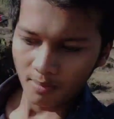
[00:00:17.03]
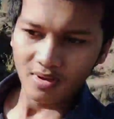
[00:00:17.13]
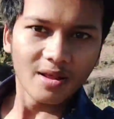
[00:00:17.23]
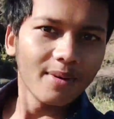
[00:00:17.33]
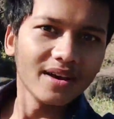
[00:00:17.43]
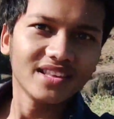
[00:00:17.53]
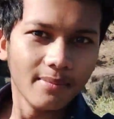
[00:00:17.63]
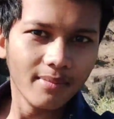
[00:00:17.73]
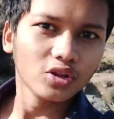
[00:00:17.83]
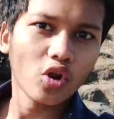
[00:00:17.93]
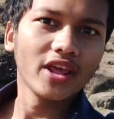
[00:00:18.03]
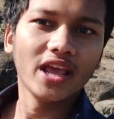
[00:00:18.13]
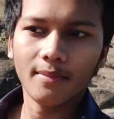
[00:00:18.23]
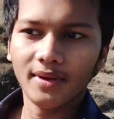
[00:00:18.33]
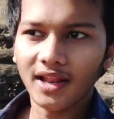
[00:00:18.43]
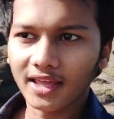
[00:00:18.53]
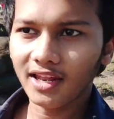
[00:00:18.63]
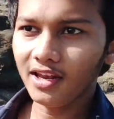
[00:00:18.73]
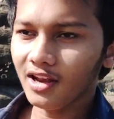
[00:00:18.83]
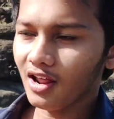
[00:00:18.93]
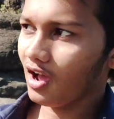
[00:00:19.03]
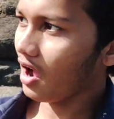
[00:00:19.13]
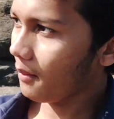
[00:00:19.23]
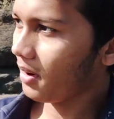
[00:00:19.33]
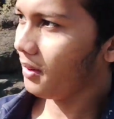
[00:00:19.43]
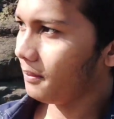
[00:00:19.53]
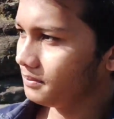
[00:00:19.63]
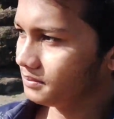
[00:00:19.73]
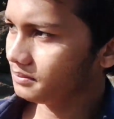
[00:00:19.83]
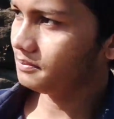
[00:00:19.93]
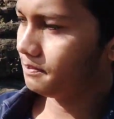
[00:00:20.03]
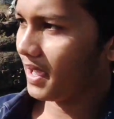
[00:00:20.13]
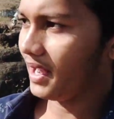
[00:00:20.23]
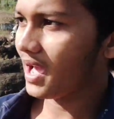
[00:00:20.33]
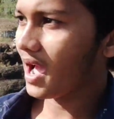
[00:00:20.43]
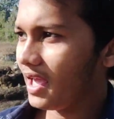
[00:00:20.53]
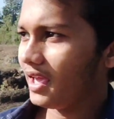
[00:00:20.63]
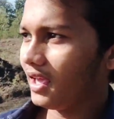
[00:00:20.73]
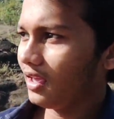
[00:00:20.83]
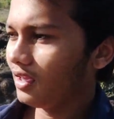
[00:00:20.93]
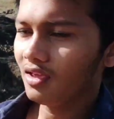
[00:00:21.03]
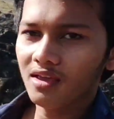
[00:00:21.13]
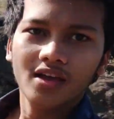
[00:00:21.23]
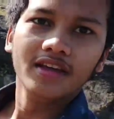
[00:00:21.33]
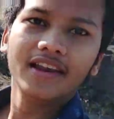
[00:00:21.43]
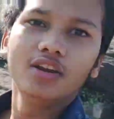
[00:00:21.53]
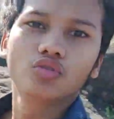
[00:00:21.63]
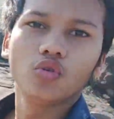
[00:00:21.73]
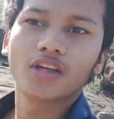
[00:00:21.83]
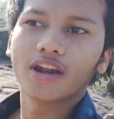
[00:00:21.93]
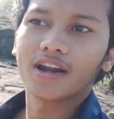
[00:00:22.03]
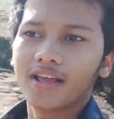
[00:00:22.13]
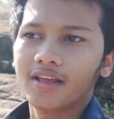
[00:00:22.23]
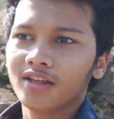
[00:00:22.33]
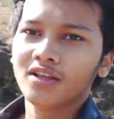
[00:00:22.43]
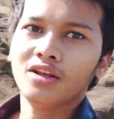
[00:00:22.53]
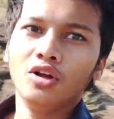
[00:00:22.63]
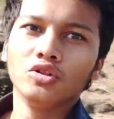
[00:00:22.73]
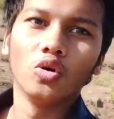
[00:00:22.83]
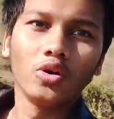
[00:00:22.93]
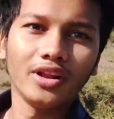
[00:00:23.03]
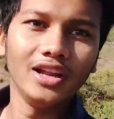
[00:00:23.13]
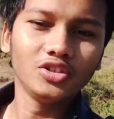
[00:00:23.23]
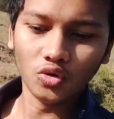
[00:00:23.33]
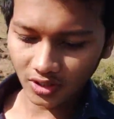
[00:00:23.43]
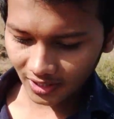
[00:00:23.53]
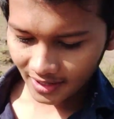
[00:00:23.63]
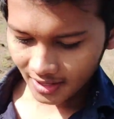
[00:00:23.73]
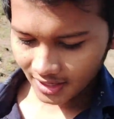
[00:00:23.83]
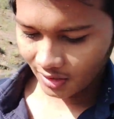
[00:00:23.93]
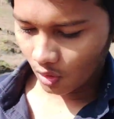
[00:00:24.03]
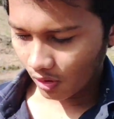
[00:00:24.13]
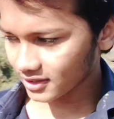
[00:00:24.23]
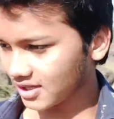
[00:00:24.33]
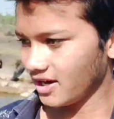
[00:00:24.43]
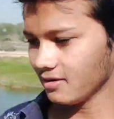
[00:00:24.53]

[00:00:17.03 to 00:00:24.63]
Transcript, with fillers: मेरे पास गिम्बल तो नहीं है अभी लेकिन अब हम पहले आए हैं रील शूट करने तो रील शूट करने की लोकेशन